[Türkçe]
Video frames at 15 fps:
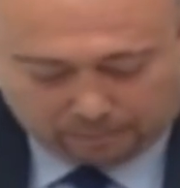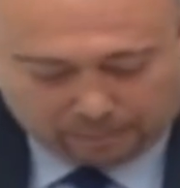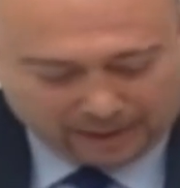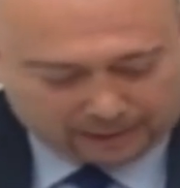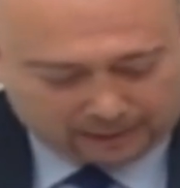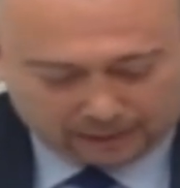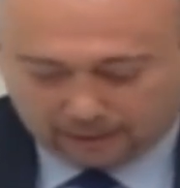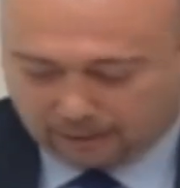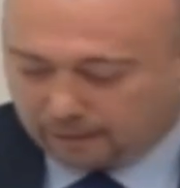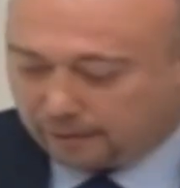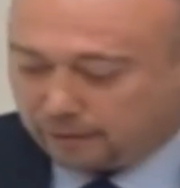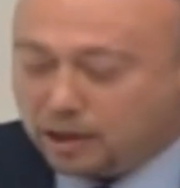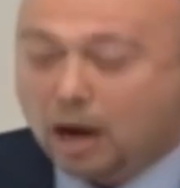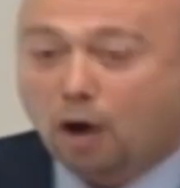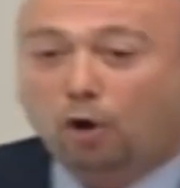peki
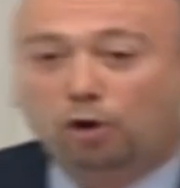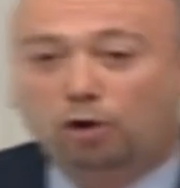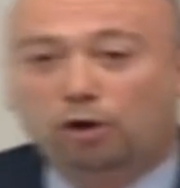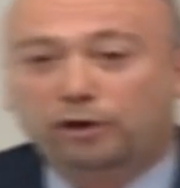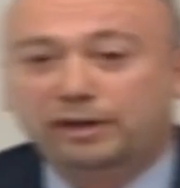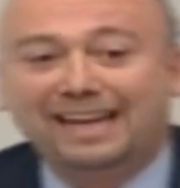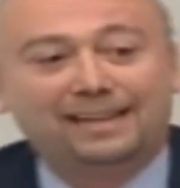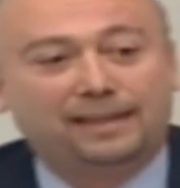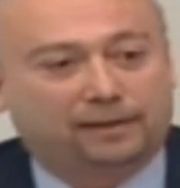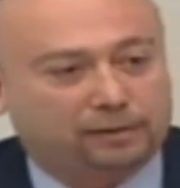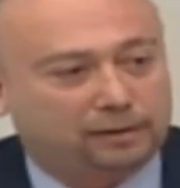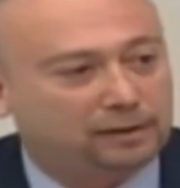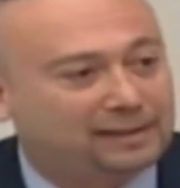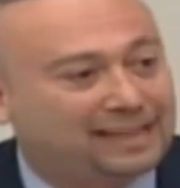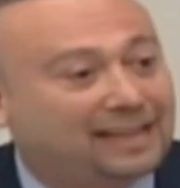ne oluyor nedir
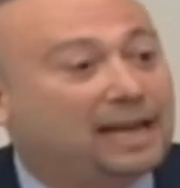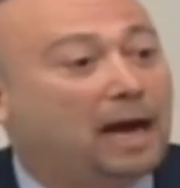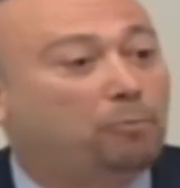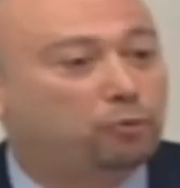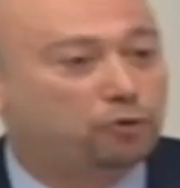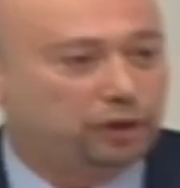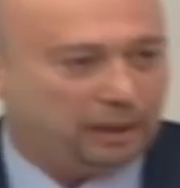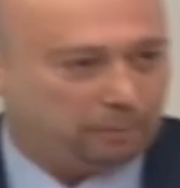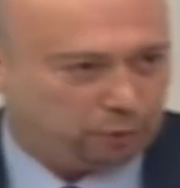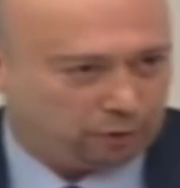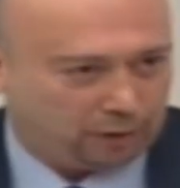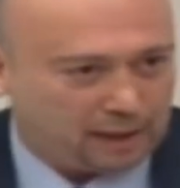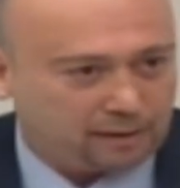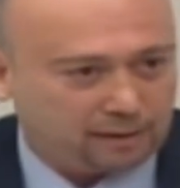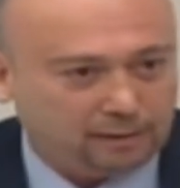neden bunu
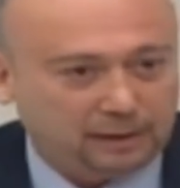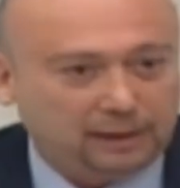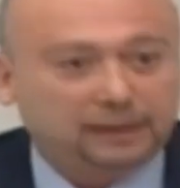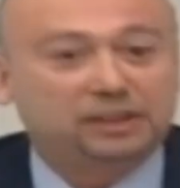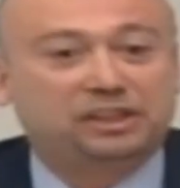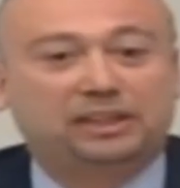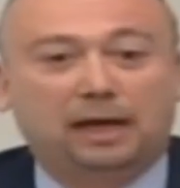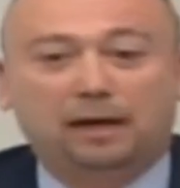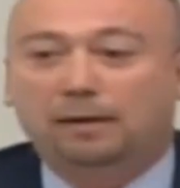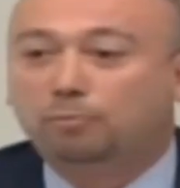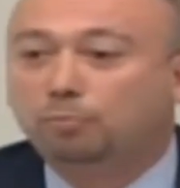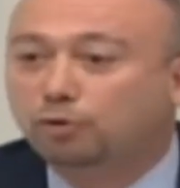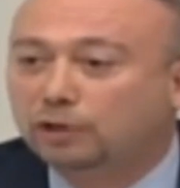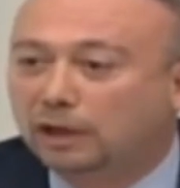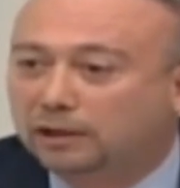yapıyorlar? İşte
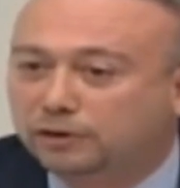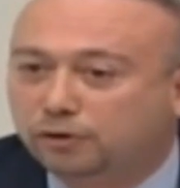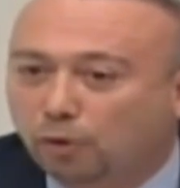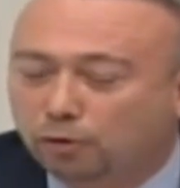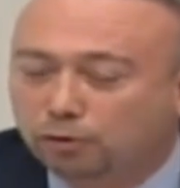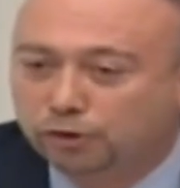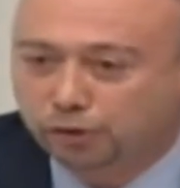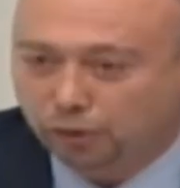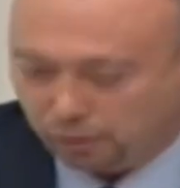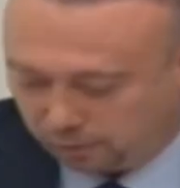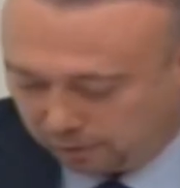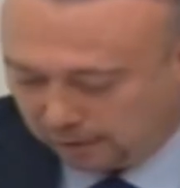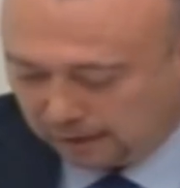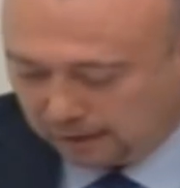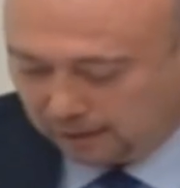buradaki sorun şu.
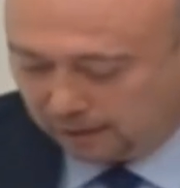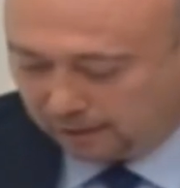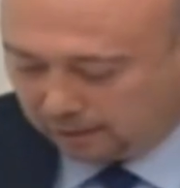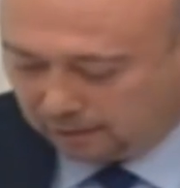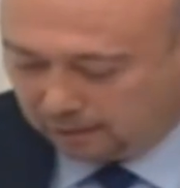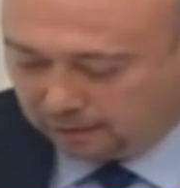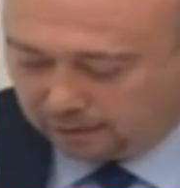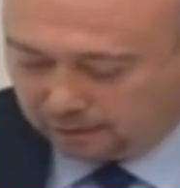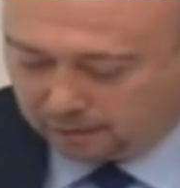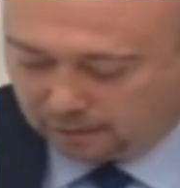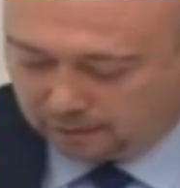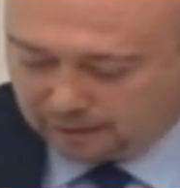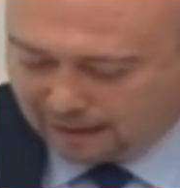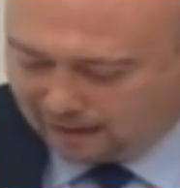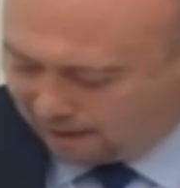
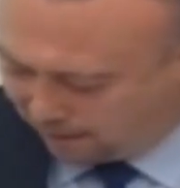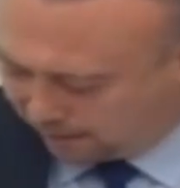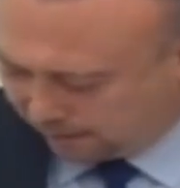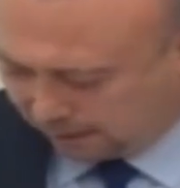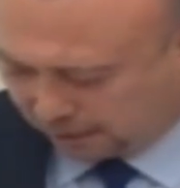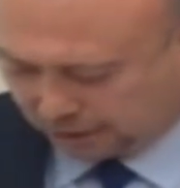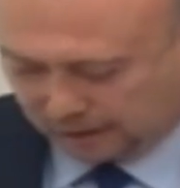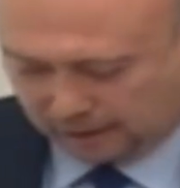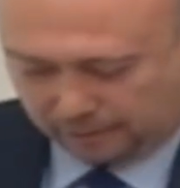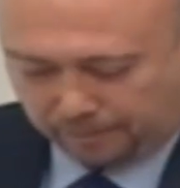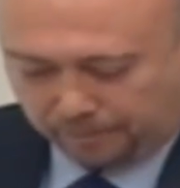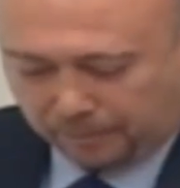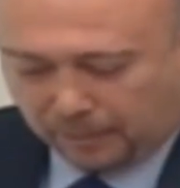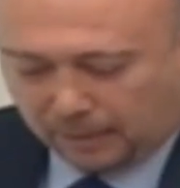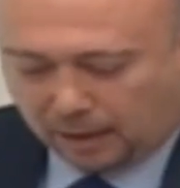Değerli arkadaşlar
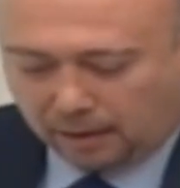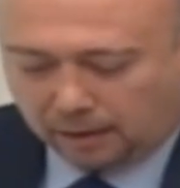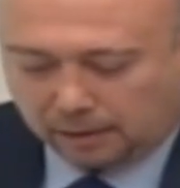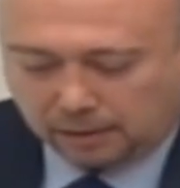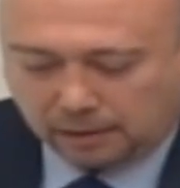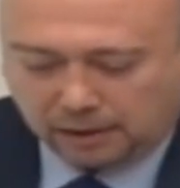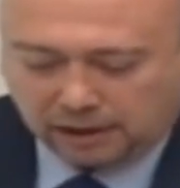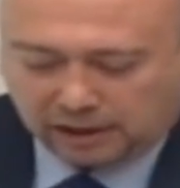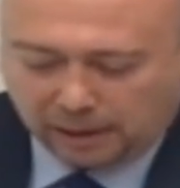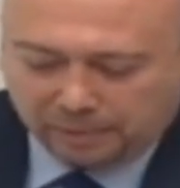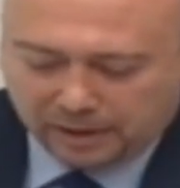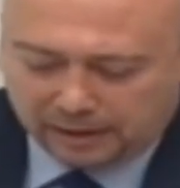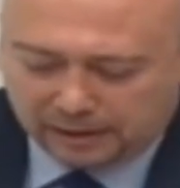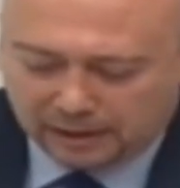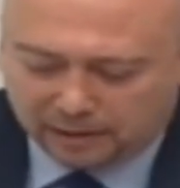
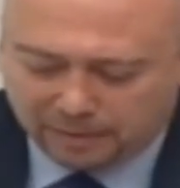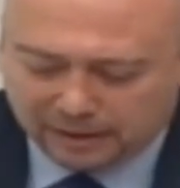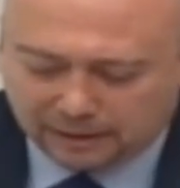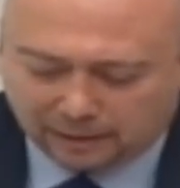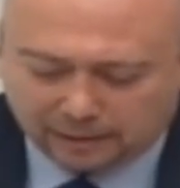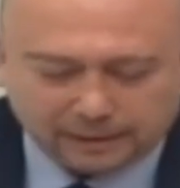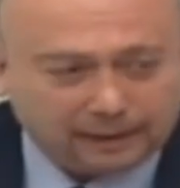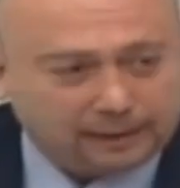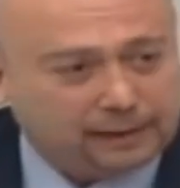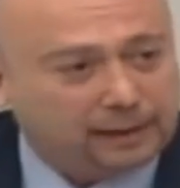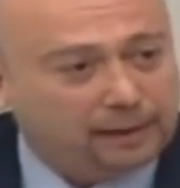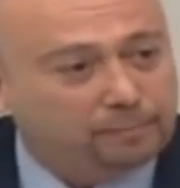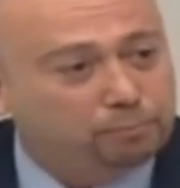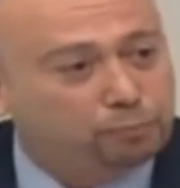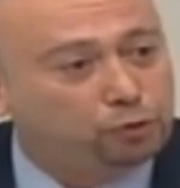2020
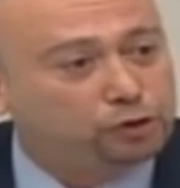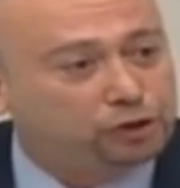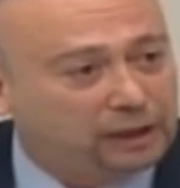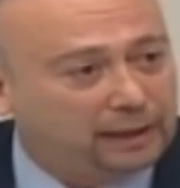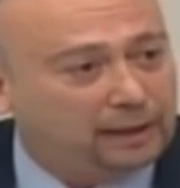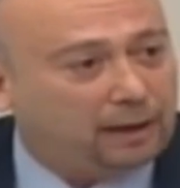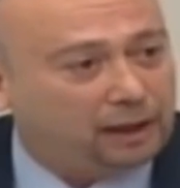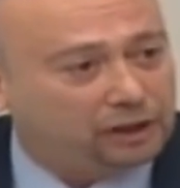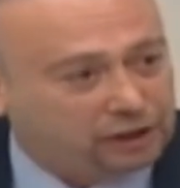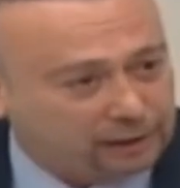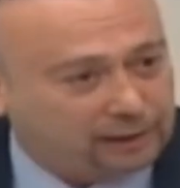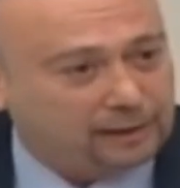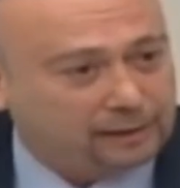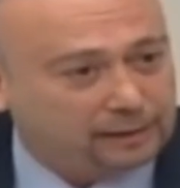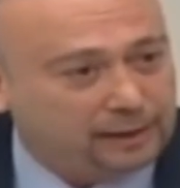yılındaki bütçe
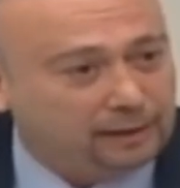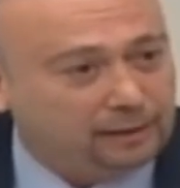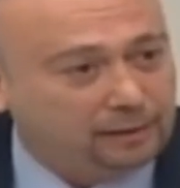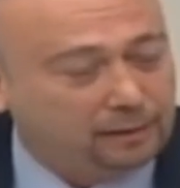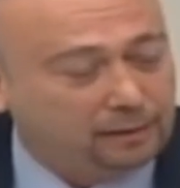açıklarını